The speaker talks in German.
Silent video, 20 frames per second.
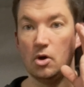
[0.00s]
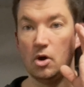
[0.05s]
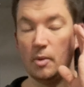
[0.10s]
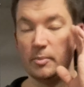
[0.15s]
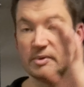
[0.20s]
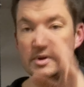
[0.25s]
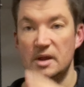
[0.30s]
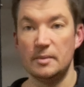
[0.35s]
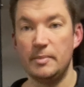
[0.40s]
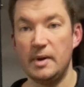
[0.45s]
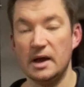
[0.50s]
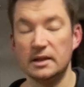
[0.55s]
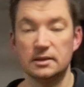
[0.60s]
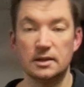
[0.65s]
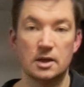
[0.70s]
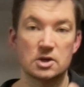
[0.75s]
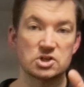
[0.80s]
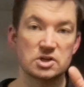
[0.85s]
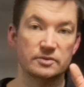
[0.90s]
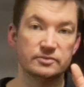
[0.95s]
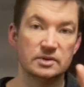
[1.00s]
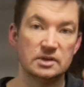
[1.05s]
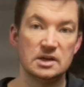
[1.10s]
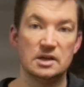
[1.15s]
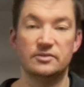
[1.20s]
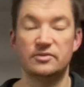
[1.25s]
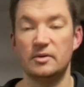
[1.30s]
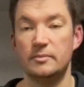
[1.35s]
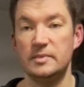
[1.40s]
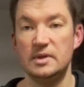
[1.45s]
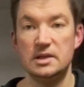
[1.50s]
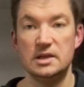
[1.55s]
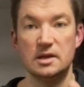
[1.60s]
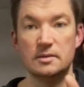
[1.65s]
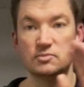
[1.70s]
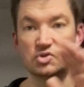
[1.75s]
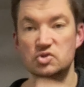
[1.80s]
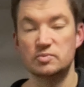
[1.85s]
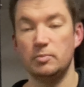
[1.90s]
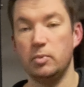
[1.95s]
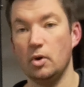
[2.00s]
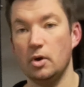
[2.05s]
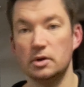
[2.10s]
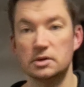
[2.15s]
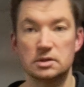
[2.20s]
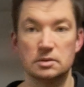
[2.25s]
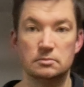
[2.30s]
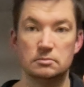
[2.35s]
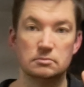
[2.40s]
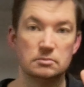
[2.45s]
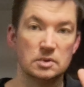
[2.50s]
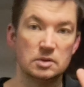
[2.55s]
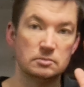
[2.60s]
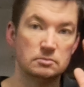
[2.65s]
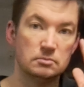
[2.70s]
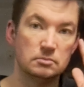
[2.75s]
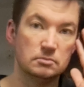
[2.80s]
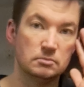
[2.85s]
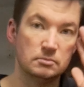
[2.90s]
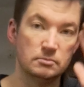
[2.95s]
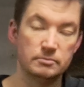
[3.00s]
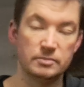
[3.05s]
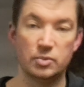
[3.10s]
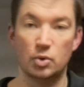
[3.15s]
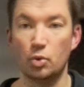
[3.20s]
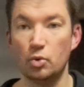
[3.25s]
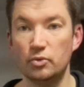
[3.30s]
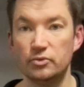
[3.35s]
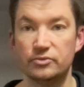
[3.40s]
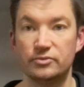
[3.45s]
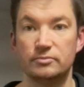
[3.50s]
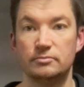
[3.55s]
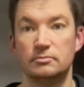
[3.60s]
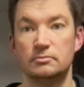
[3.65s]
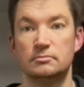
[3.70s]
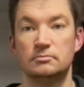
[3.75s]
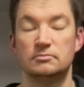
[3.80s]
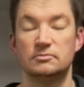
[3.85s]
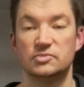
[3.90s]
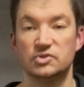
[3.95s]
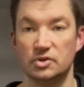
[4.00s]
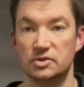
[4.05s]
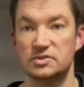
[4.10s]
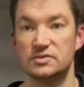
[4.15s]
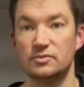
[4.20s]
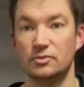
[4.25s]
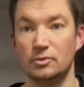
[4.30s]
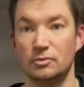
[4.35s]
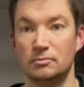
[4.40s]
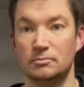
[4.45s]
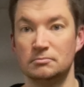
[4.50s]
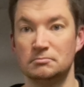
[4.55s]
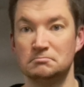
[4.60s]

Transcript: ob in der Partnerschaft, in der Familie, im Sport, im, im Beruf, sonst wo.